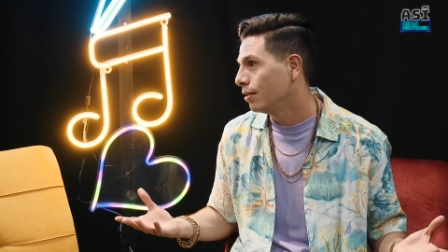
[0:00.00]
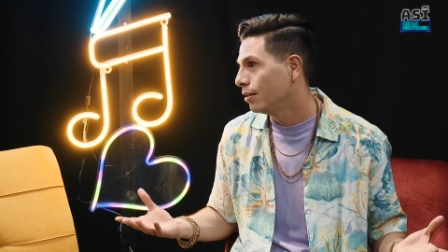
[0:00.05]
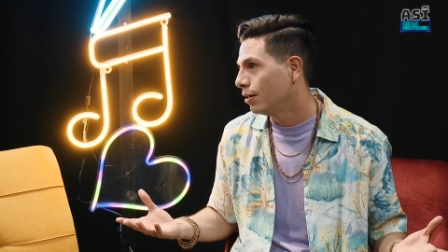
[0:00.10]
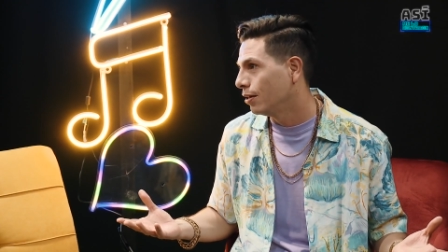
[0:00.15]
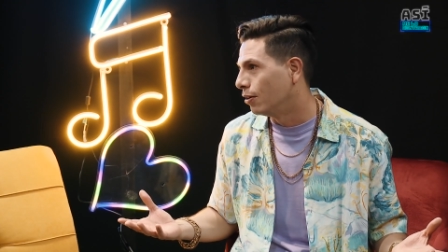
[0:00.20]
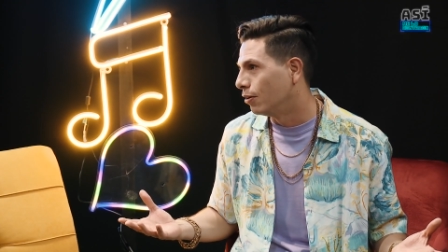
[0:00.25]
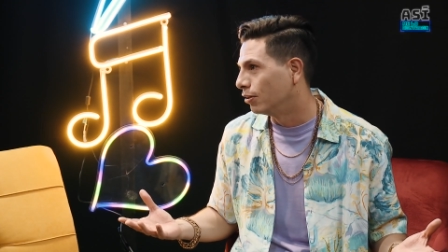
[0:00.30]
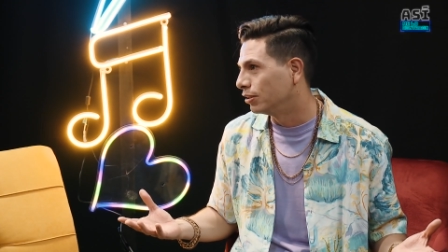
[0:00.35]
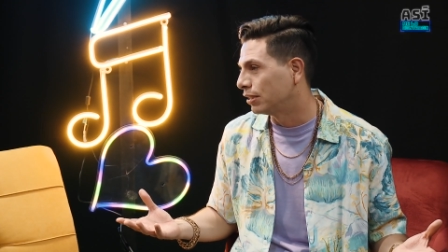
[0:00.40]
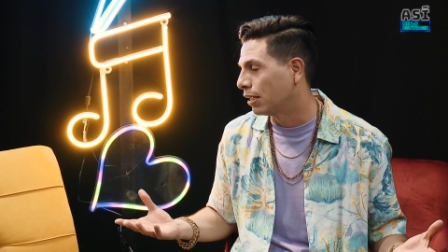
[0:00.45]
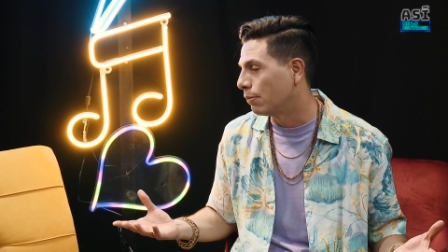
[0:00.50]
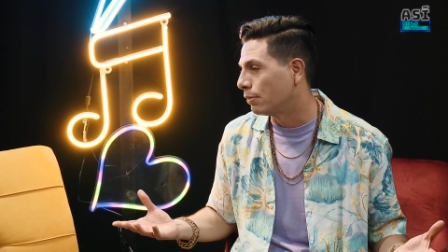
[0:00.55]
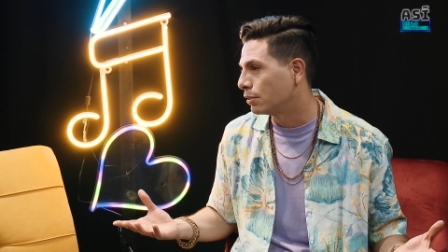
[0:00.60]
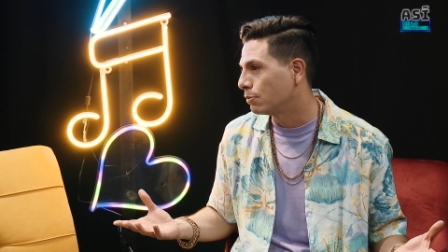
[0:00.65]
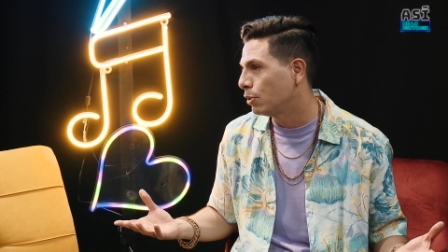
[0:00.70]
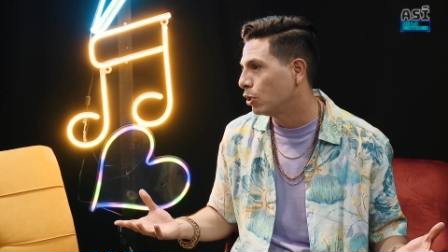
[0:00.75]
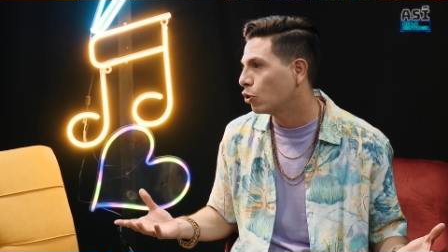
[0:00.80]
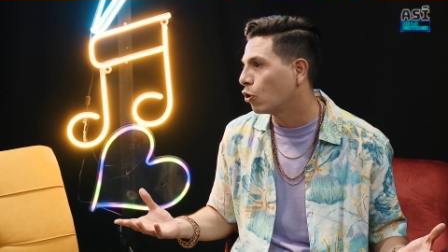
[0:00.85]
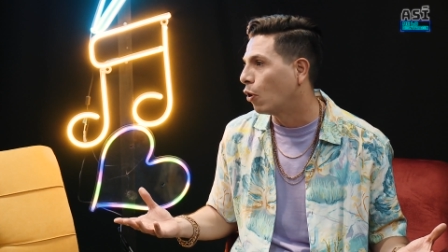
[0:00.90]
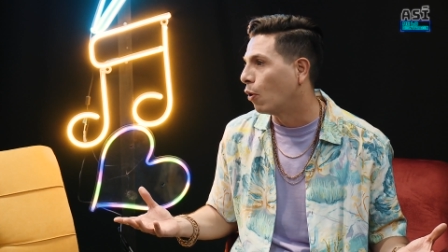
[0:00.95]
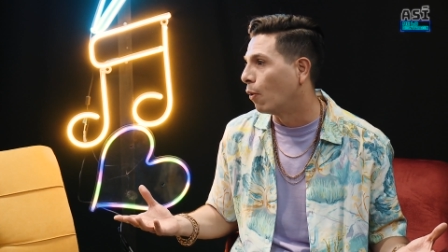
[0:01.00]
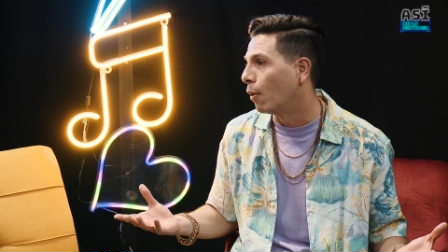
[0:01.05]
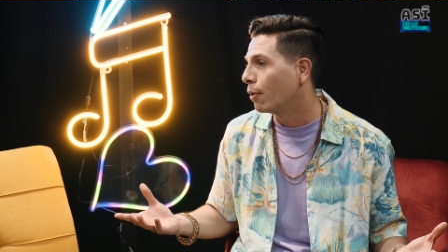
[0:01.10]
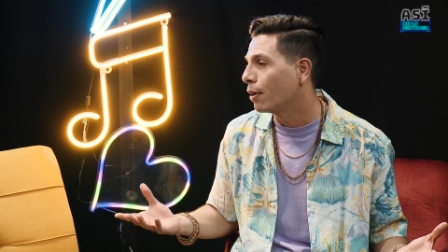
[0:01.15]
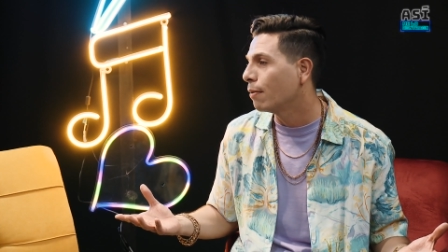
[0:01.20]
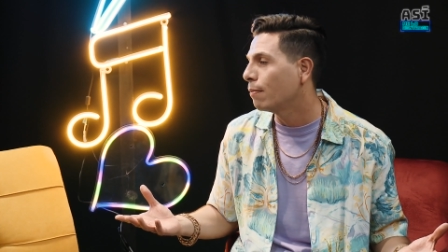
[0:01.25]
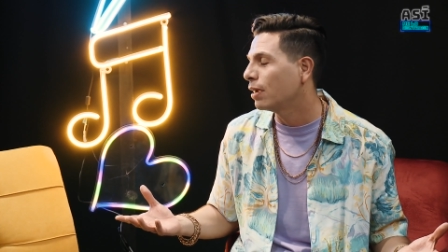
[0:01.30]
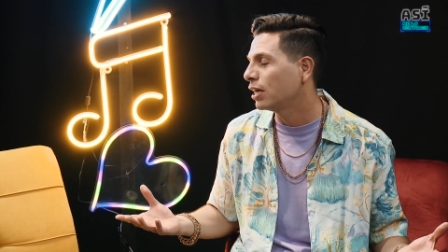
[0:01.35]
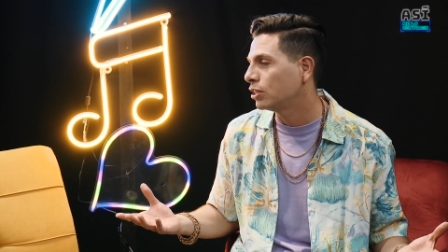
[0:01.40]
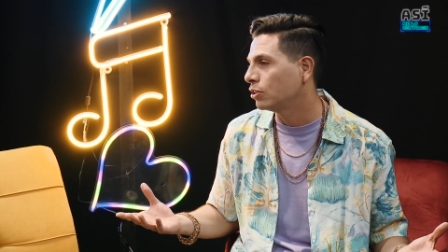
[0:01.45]
O sea, me explico, un
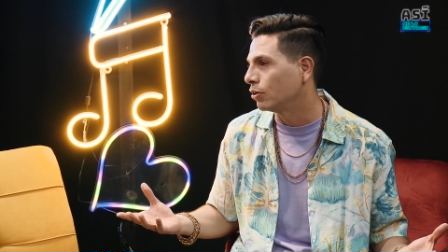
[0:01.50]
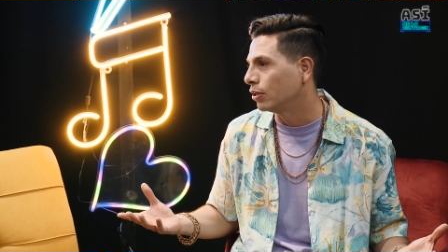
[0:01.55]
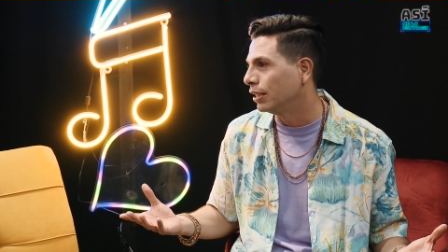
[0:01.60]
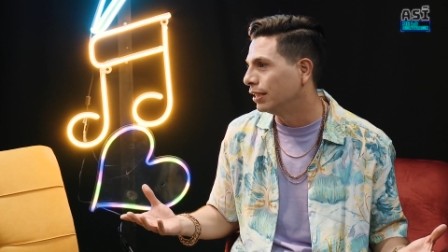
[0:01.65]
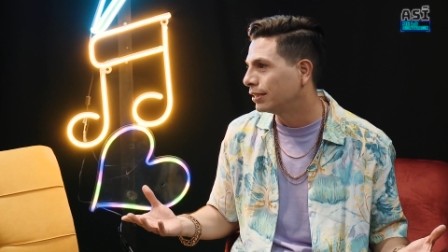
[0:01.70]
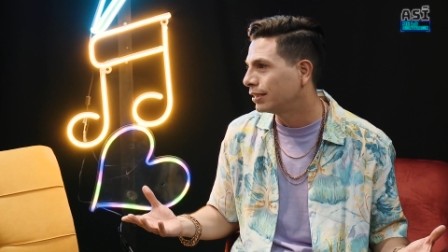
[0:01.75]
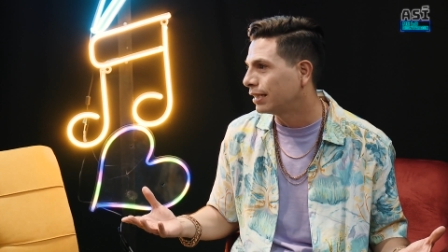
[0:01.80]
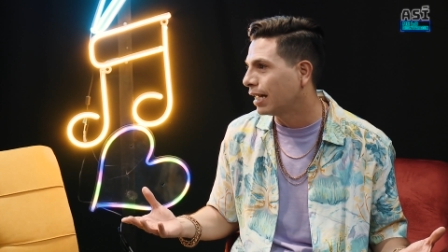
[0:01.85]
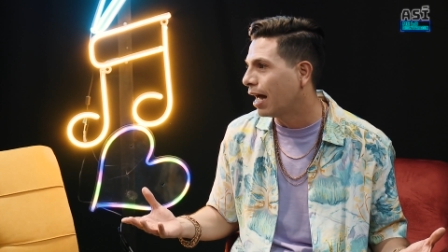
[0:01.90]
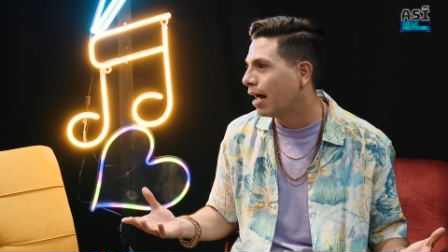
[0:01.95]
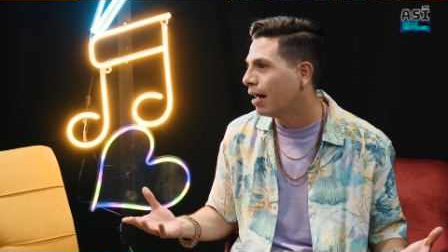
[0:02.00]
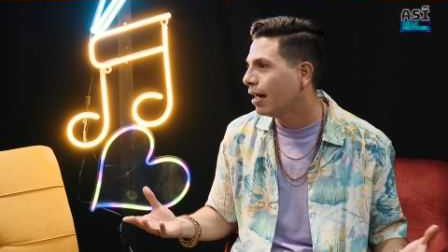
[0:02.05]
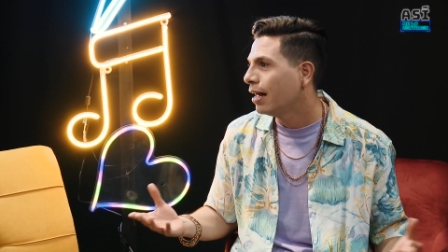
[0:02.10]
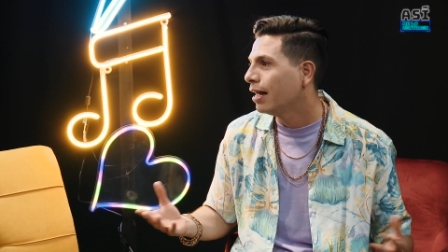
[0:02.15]
inversionista,